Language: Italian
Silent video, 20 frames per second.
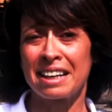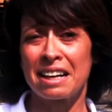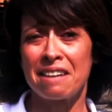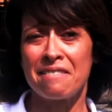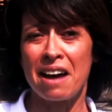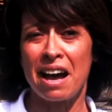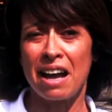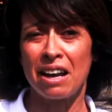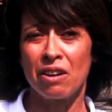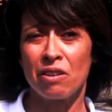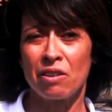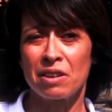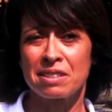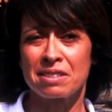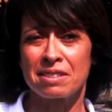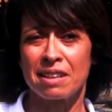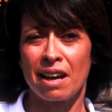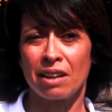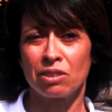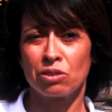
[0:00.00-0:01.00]
il cavallo è
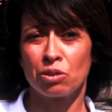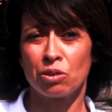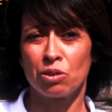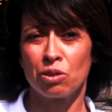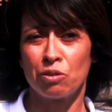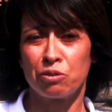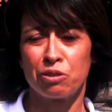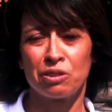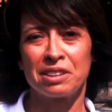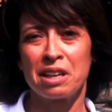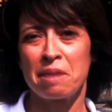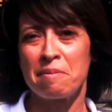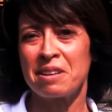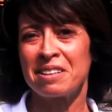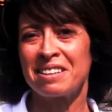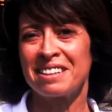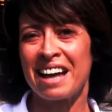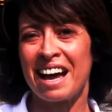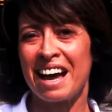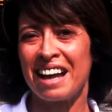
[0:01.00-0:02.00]
stato
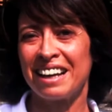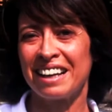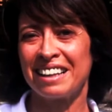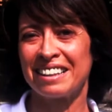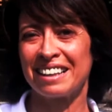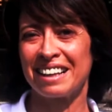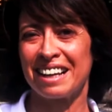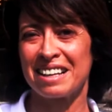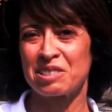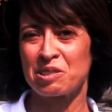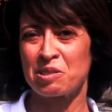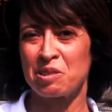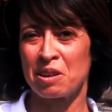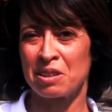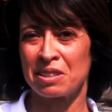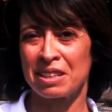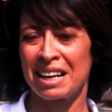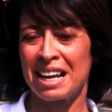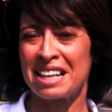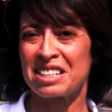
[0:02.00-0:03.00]
fondamentale nella,
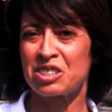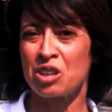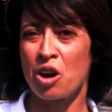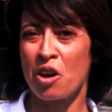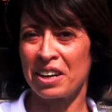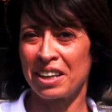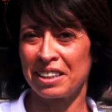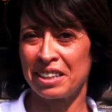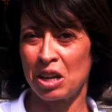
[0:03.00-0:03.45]
nella storia